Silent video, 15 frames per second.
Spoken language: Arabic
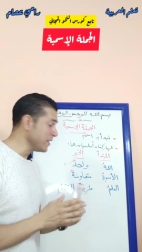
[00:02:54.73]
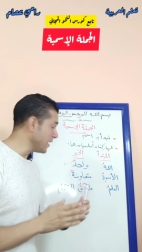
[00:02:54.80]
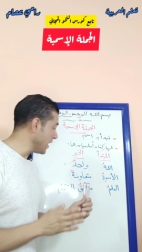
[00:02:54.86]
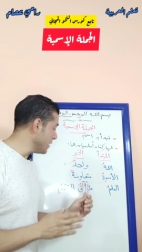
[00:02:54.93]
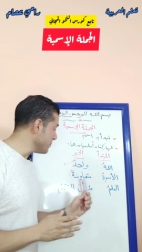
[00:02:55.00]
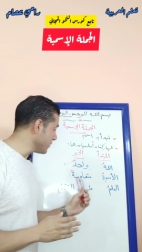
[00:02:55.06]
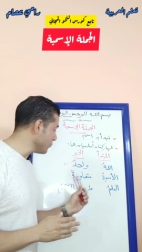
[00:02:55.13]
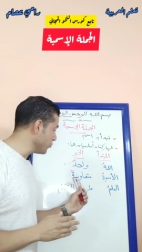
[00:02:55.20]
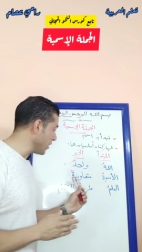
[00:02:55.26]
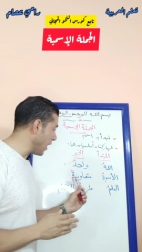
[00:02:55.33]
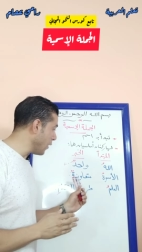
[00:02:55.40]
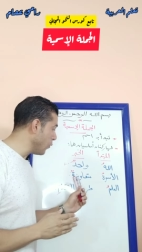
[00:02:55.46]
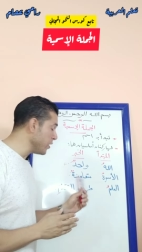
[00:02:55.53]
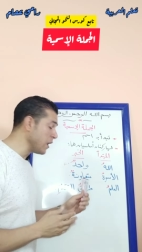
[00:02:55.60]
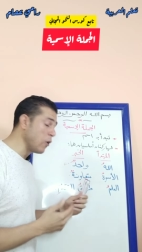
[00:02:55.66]
كلمة
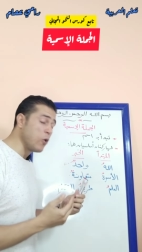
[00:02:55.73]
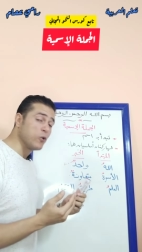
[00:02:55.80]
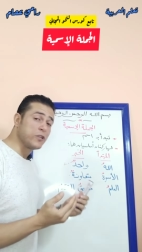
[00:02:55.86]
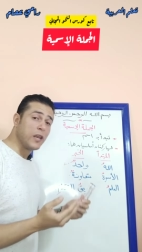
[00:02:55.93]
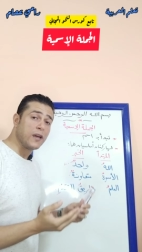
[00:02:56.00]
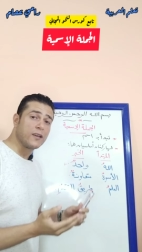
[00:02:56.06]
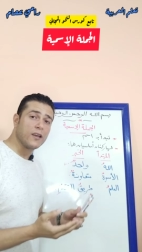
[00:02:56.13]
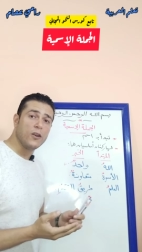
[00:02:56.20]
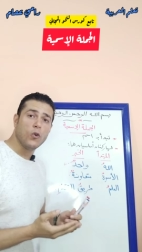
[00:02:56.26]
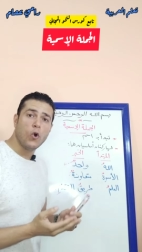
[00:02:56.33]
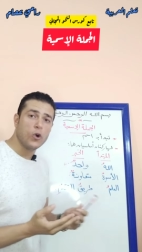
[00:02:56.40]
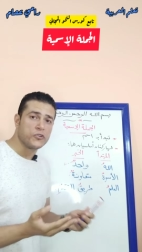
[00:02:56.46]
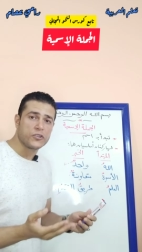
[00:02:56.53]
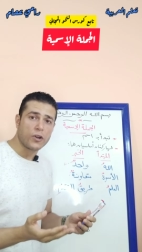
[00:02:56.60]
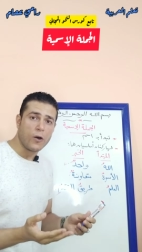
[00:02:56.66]
متعاونة لو أنا قلت لك
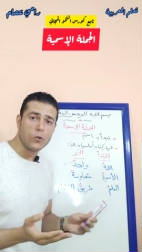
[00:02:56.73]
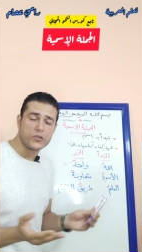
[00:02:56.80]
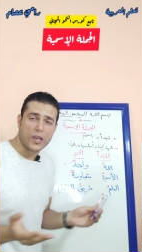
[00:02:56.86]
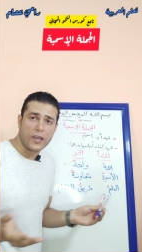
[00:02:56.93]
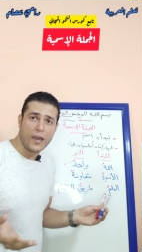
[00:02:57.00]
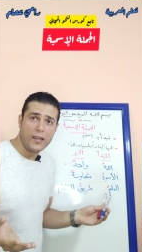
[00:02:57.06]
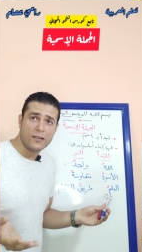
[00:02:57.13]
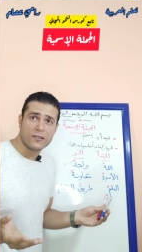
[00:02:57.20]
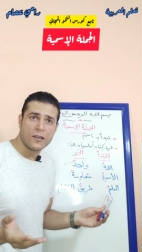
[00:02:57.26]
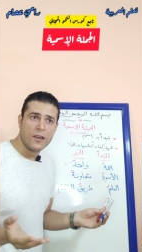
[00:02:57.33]
الأسرة وسكت